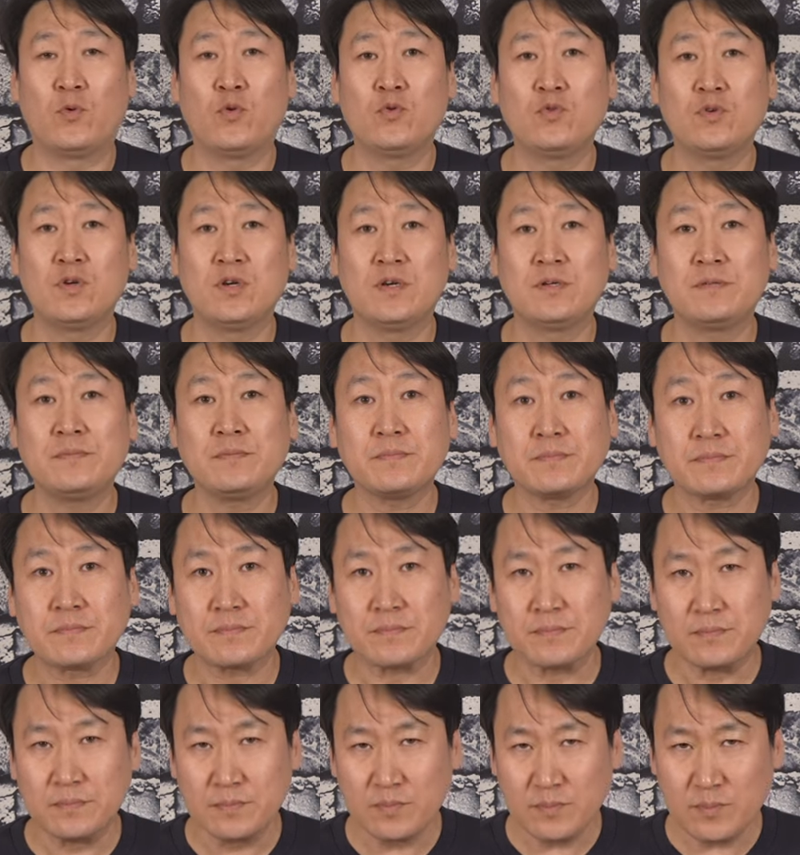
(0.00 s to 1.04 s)
오늘은
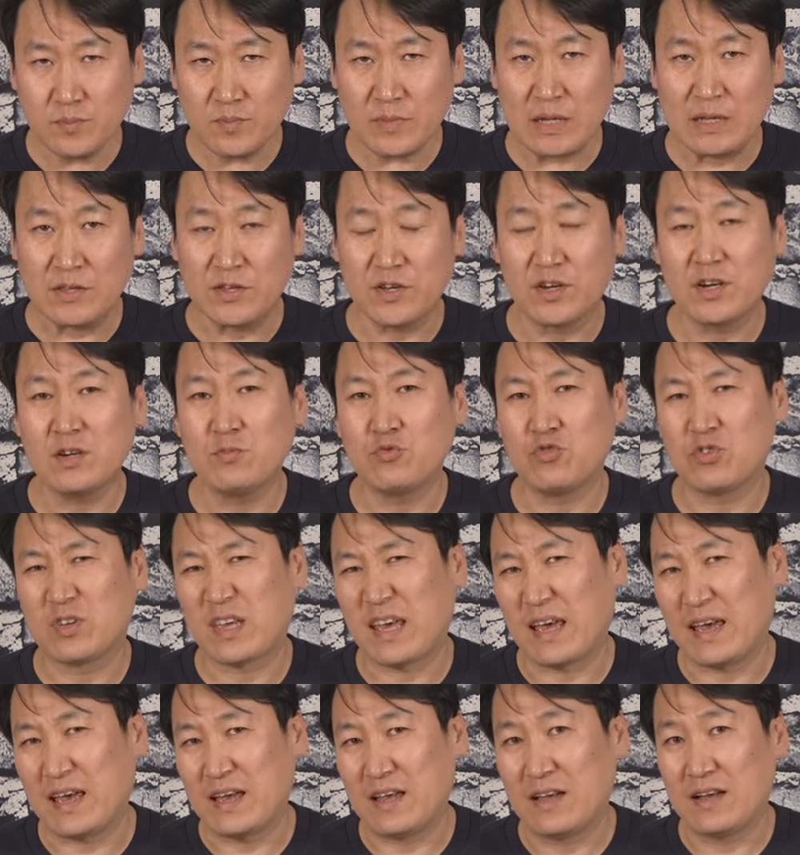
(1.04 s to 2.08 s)

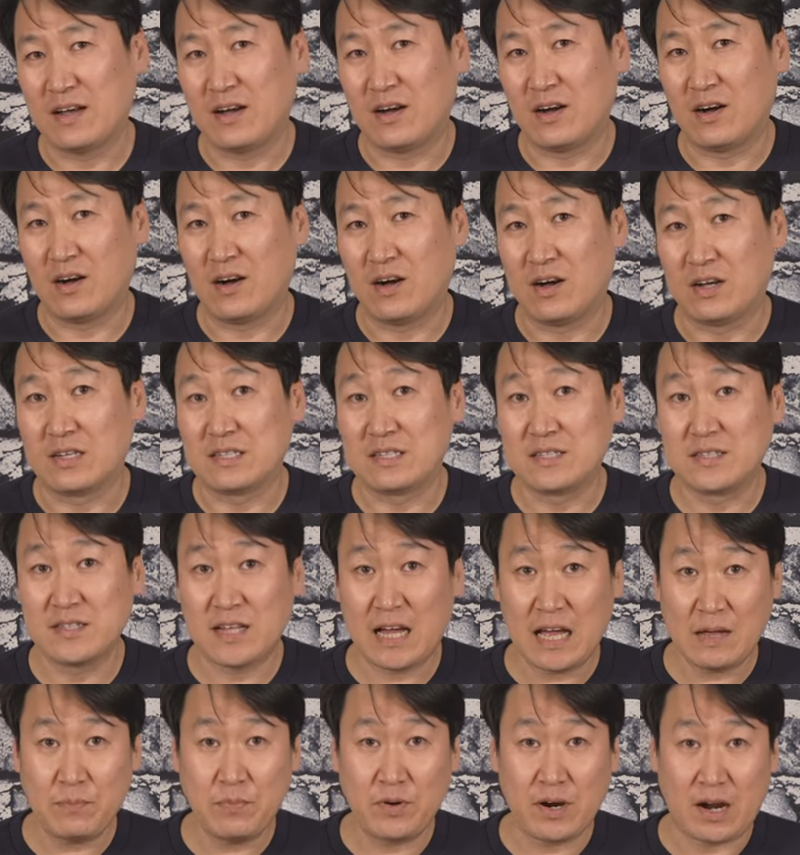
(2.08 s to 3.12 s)
여러분들께 어,
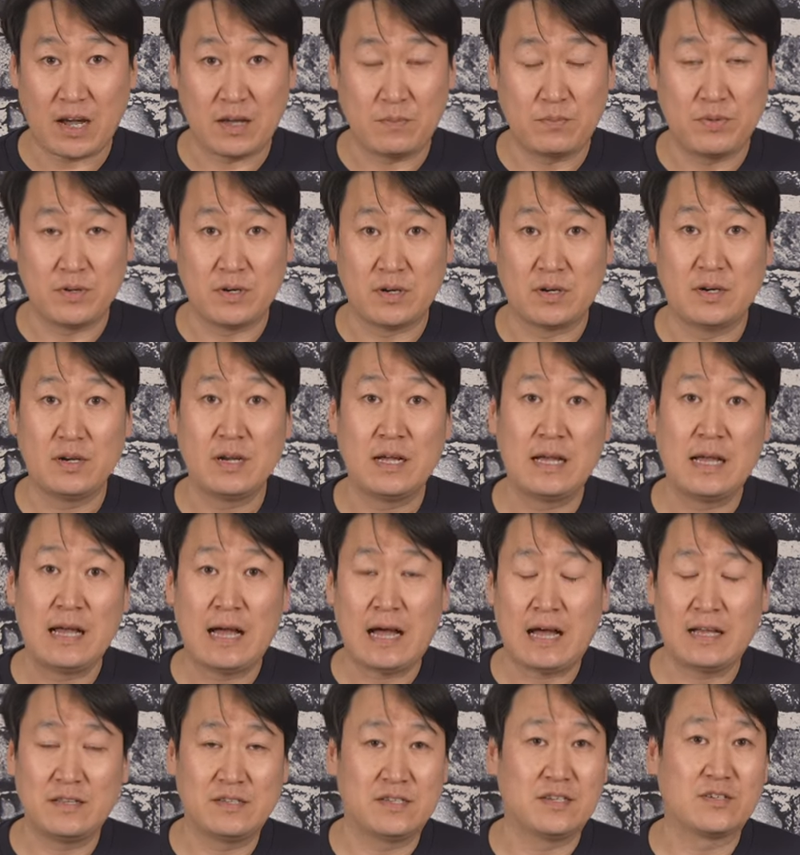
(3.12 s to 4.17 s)
스나이퍼 라이플
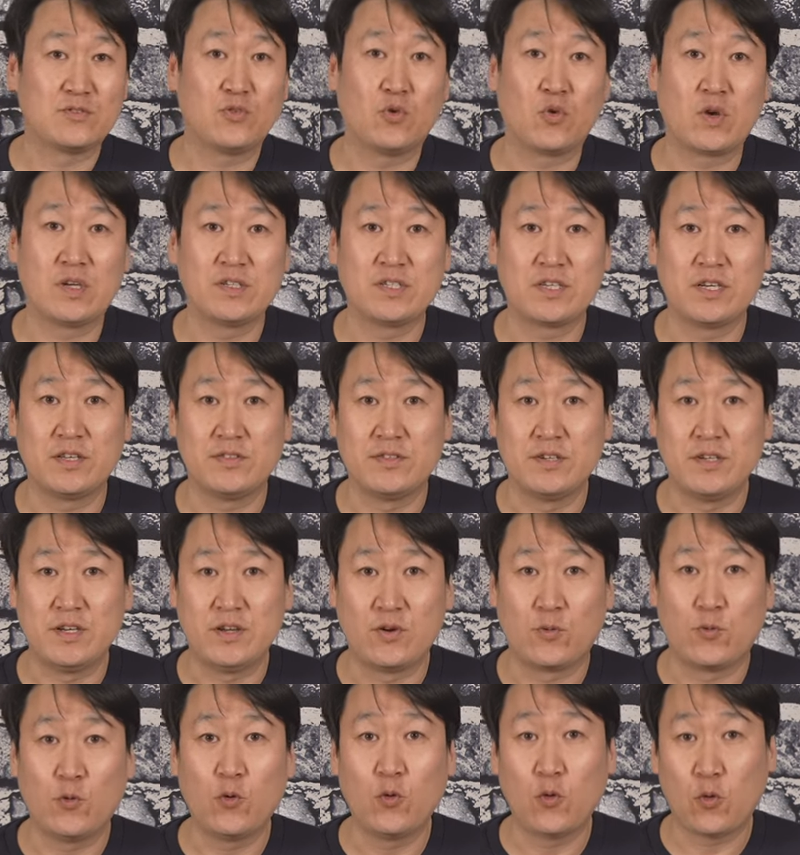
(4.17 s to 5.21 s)
한 장 소개시켜
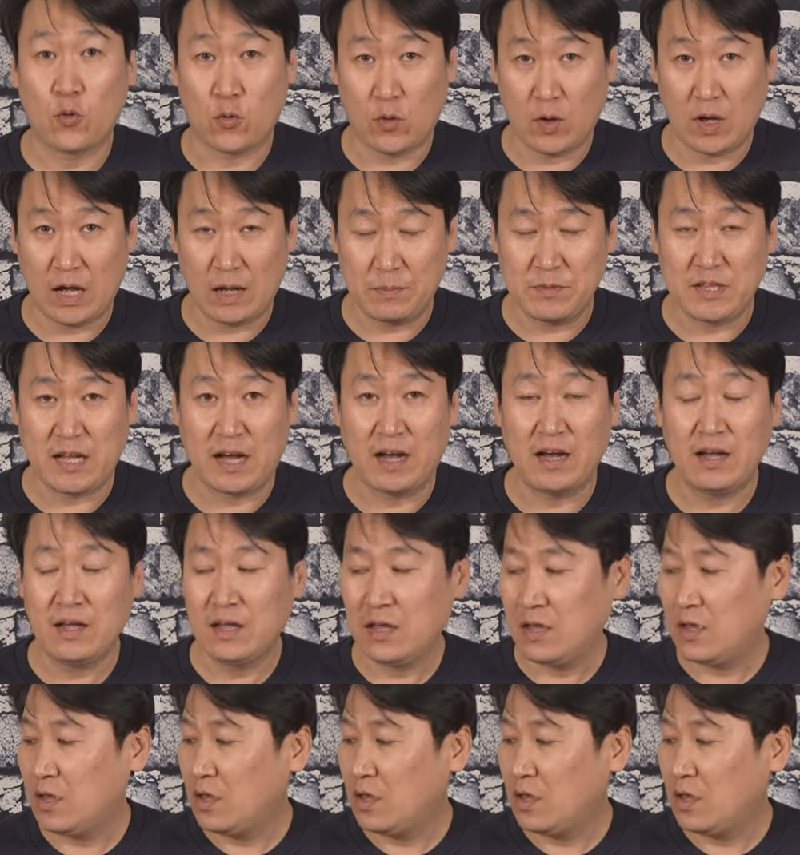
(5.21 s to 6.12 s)
드리려고 합니다